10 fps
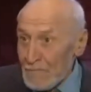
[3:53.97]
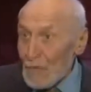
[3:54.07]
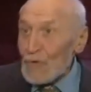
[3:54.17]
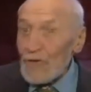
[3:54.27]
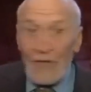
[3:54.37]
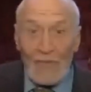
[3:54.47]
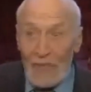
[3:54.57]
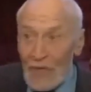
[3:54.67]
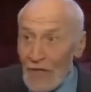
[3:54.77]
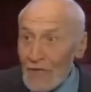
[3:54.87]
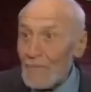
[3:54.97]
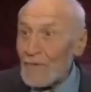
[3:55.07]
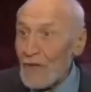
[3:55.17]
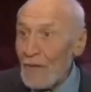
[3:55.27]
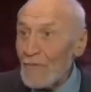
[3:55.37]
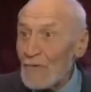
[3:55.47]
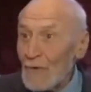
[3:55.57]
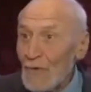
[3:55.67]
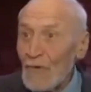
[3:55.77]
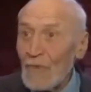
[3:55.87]
научил вот этому, тому,
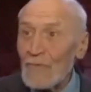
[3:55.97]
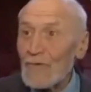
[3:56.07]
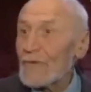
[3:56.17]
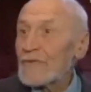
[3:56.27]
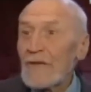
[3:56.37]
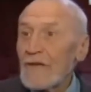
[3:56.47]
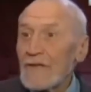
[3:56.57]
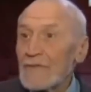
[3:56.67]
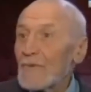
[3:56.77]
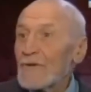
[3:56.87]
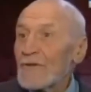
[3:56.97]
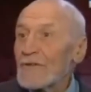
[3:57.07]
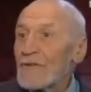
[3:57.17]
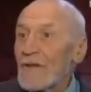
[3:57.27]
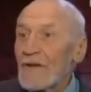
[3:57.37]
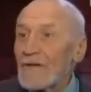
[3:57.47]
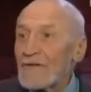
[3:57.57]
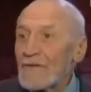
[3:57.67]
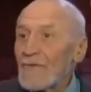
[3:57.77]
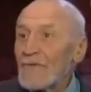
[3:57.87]
другому. То есть смотришь,
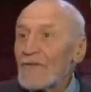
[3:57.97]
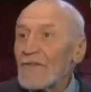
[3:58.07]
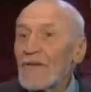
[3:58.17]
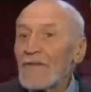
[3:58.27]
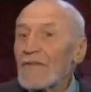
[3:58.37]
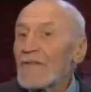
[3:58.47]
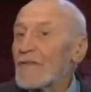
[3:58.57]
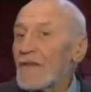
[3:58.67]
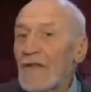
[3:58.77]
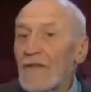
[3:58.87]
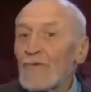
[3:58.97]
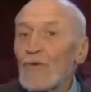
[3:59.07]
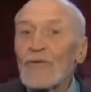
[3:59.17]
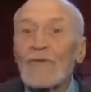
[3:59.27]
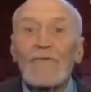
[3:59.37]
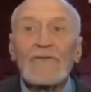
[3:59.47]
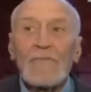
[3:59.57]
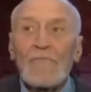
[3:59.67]
животное делает, надо то, чего уже в